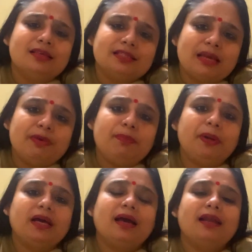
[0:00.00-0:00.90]
सभी
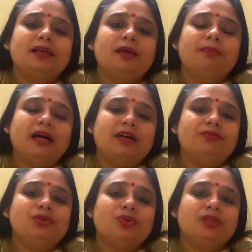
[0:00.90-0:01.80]
प्रकार के
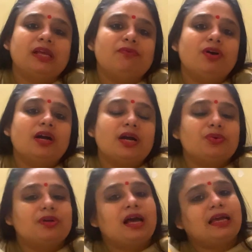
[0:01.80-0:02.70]
भाव जो होते हैं वो
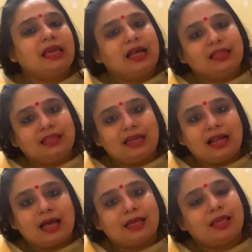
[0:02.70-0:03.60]
करुणा के अंदर
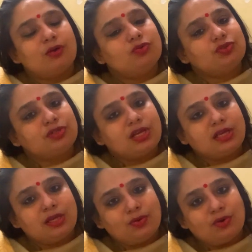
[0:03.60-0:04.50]
आके उस
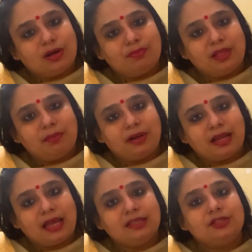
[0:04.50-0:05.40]
रेखी को हमने
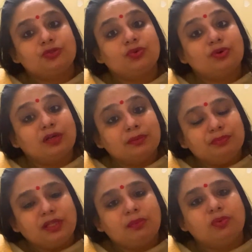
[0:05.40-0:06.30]
बनाया जिसको
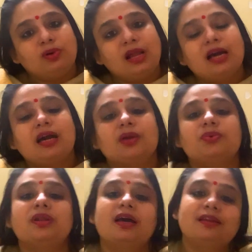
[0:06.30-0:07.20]
हमने बोला
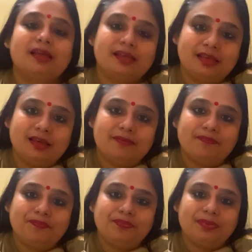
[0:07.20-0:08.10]
करुणा रेखी
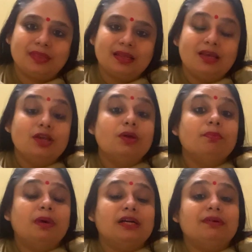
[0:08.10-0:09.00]

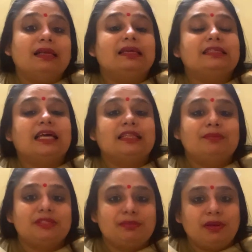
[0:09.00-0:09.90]
भगवान के साथ
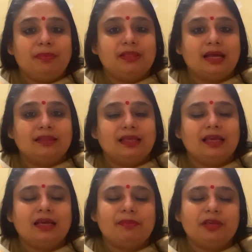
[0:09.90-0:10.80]
हम समय बिताते
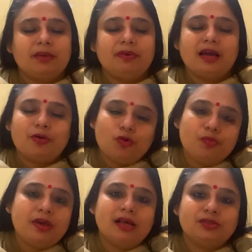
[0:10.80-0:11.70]
हैं कभी कभी आंखों
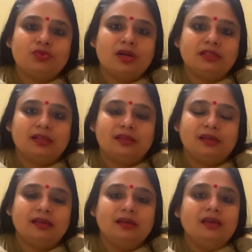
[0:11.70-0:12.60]
में आंसू आ जाते
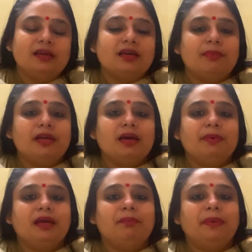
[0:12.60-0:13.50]
हैं कभी
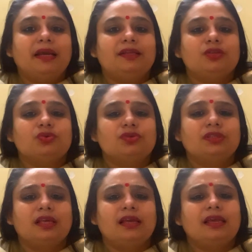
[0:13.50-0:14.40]
कभी हम बैठ के
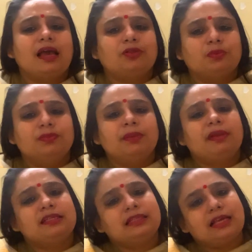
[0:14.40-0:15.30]
सोचते हैं कि तुमने
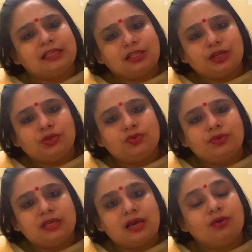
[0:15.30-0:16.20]
मेरे साथ ऐसा क्यों
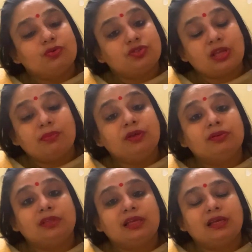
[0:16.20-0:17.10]
किया गुस्सा भी
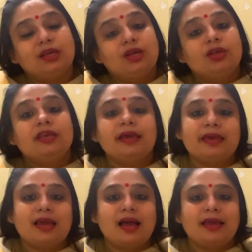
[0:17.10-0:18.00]
होते हैं ये
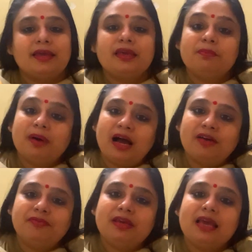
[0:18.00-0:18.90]
क्या है कि
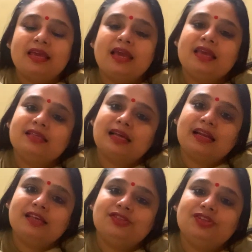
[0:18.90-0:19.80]
भावी है यही
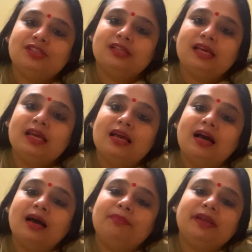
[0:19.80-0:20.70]
सारी चीजें
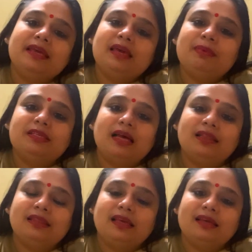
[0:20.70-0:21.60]
हम रेखी में
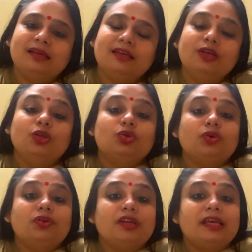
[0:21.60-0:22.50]
जानते हैं
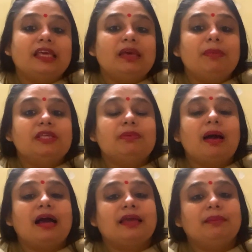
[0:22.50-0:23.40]
तो रेखी में जब
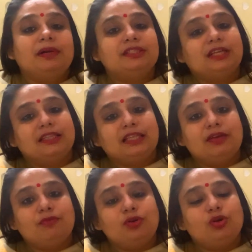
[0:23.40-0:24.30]
आगे बढ़ जाते
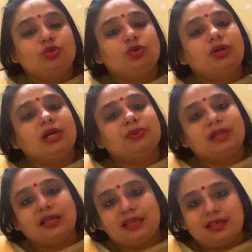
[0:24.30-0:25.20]
हैं वो लोग तो
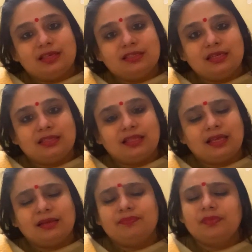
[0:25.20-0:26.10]
करुणा रेखी सीखते
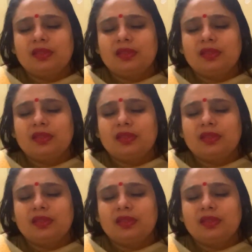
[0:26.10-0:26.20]
हैं